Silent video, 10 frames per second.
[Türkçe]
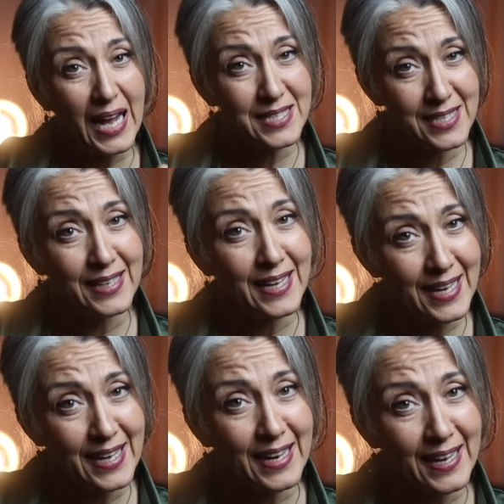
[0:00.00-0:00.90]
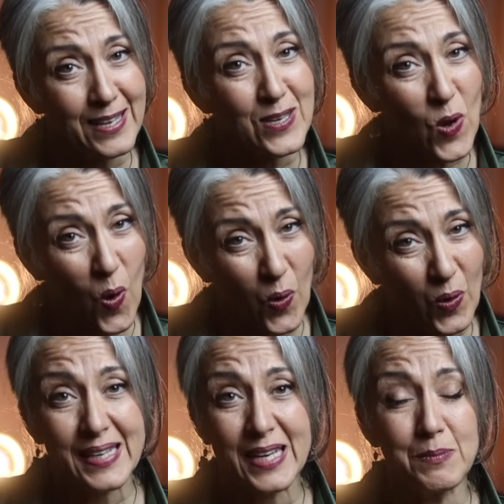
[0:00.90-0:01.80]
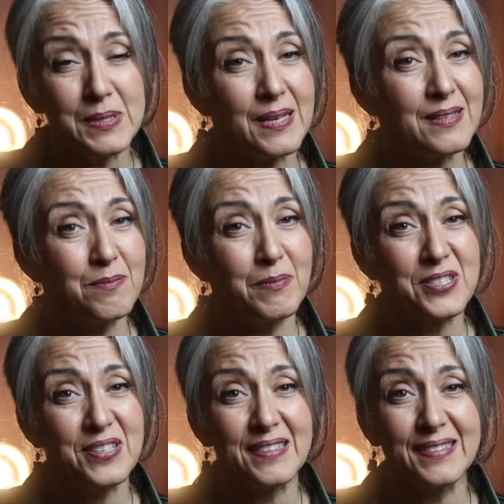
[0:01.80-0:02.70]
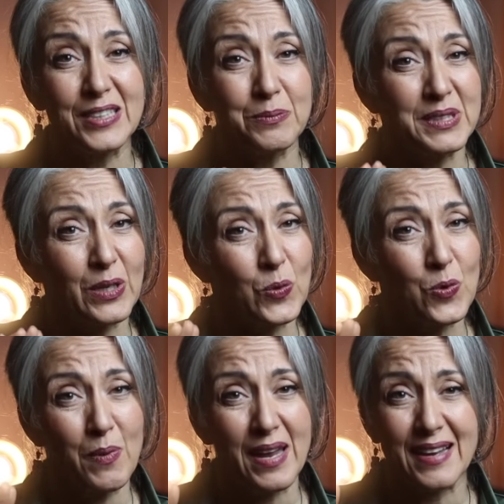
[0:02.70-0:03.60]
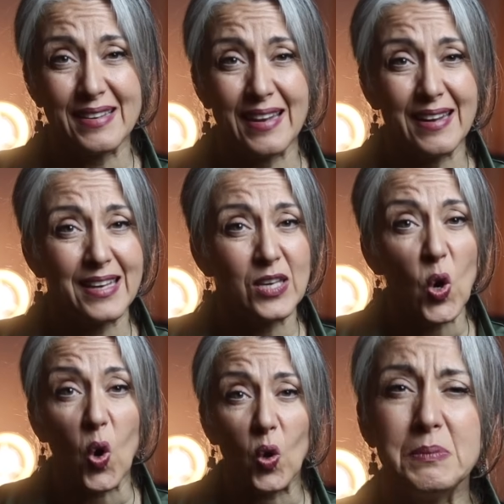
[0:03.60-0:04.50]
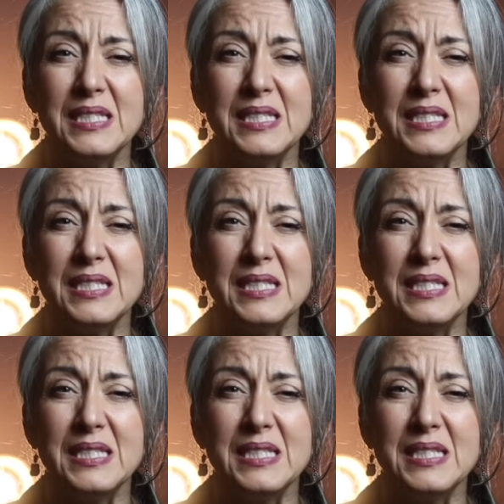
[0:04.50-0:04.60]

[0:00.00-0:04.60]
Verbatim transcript: Aceleye gerek yok. Kimsenin başarı tanımına uymaya gerek yok.